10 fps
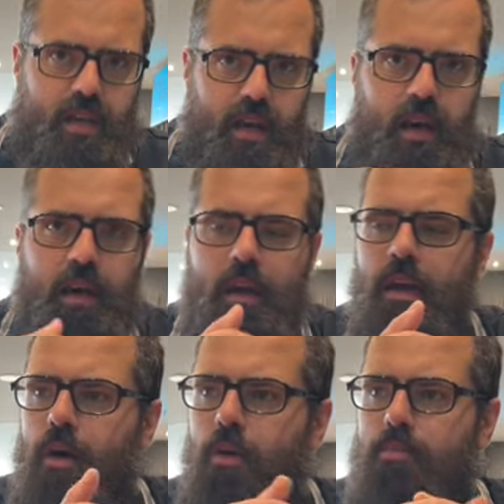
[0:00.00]
Keller,
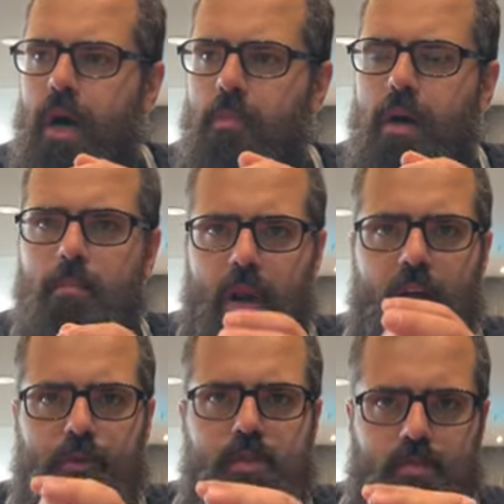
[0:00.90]
um da beim
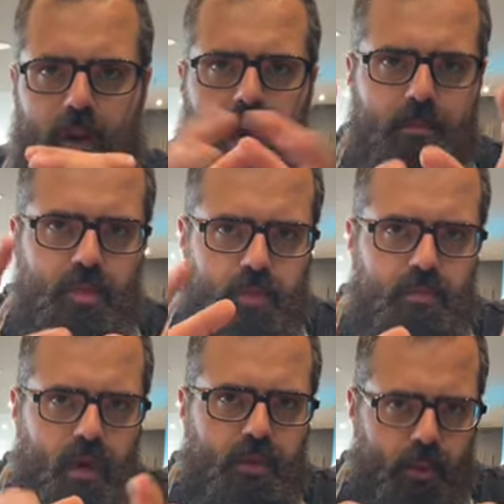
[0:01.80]
Plato zu bleiben. Ich
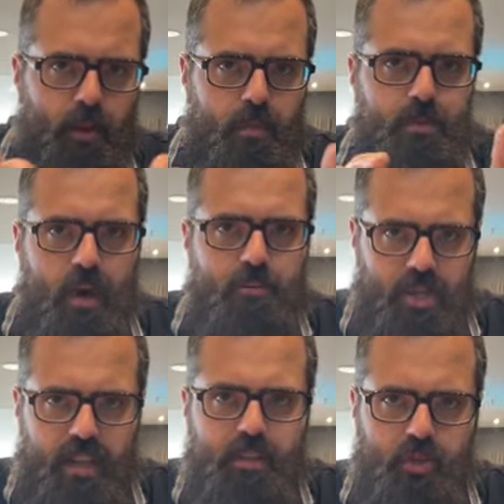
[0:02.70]
bin in meiner Höhle mit meinem
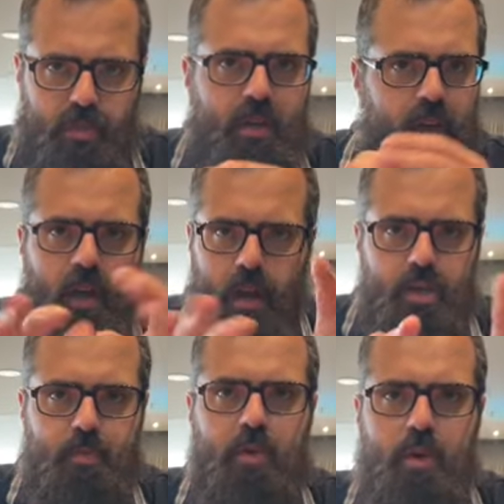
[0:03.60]
Schattenspiel. Ja.
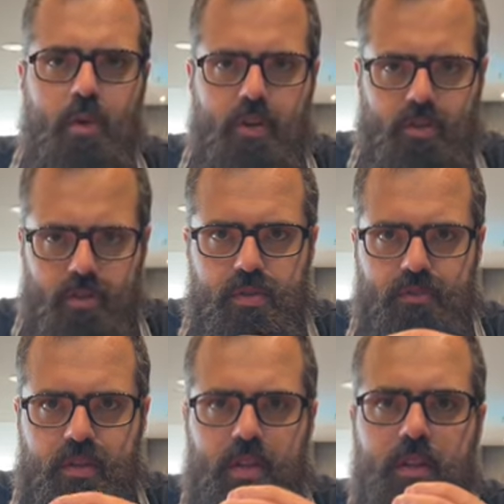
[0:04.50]
Ich bin glücklich und
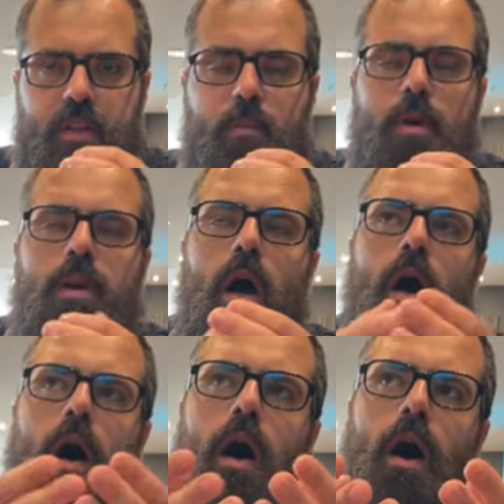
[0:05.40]
zufrieden damit.
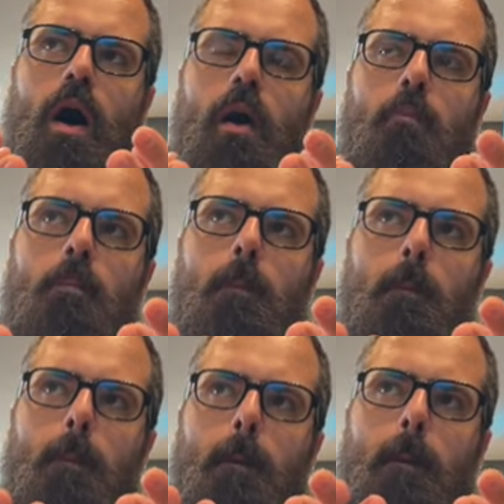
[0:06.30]
Verstehe. Ähm,
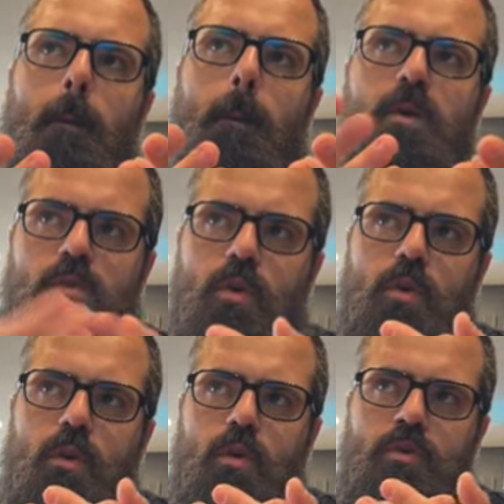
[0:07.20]
so,
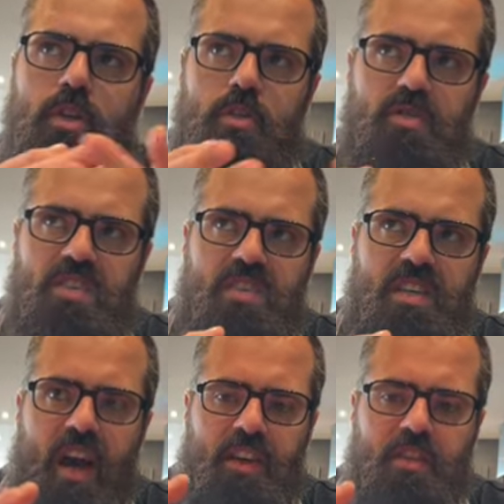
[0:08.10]
und die
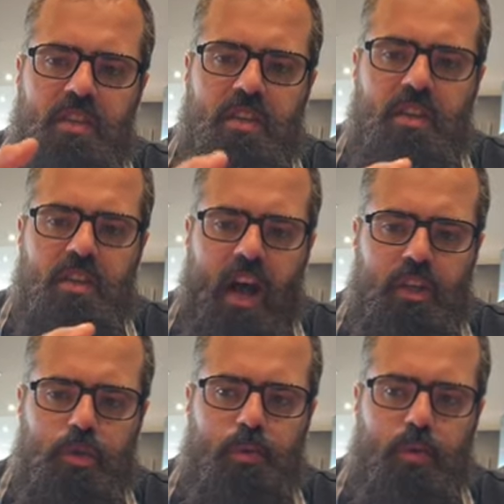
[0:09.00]
UCC hatte nie den
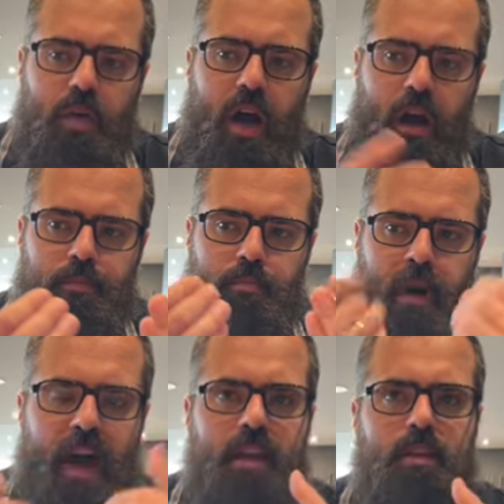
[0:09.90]
Anspruch gehabt,
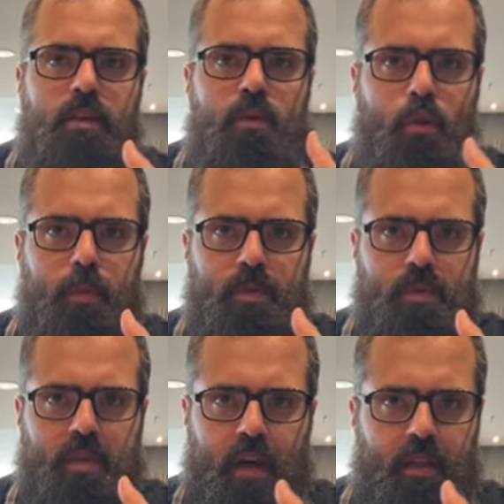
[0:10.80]
meine Gruppe
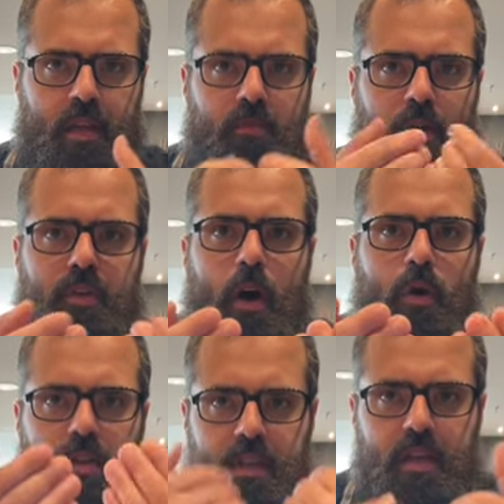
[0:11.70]
zu sein. Ich wollte
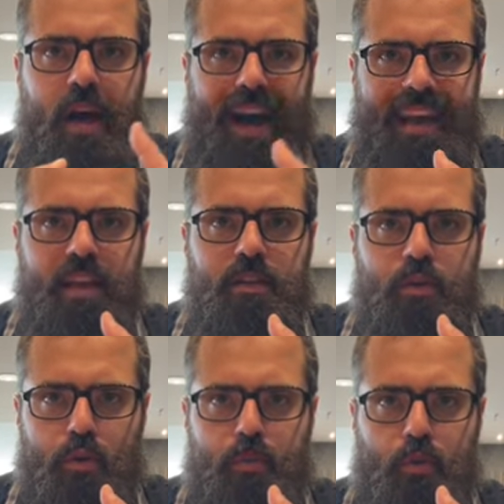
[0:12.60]
auch nie
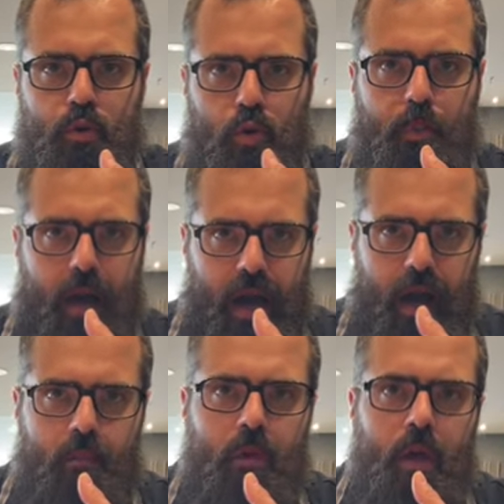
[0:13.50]
eigene Kryptogruppe
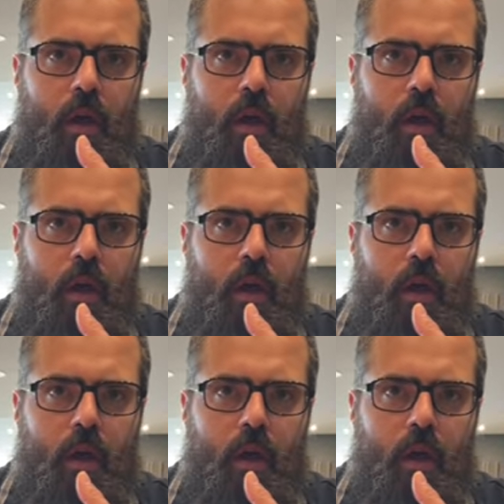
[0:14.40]
haben.